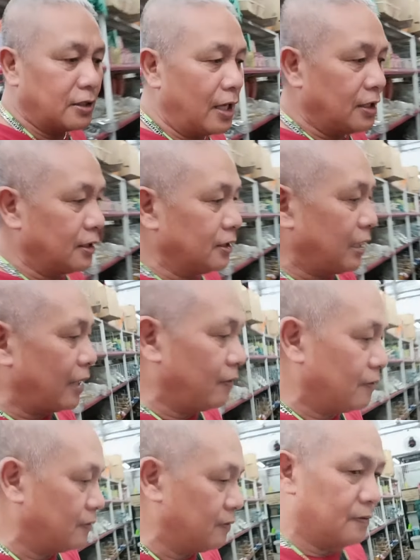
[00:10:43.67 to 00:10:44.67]
tingnan tayo.
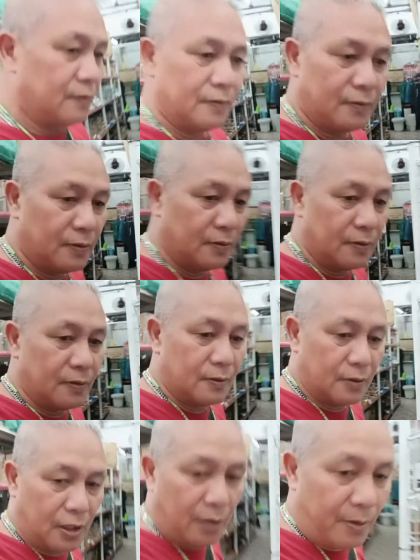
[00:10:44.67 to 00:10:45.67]

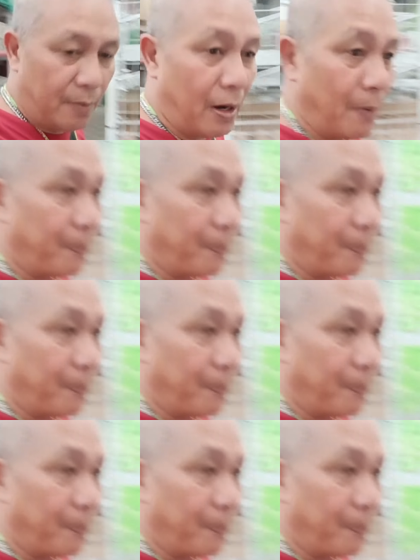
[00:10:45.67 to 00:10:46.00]
Eh, may mga bag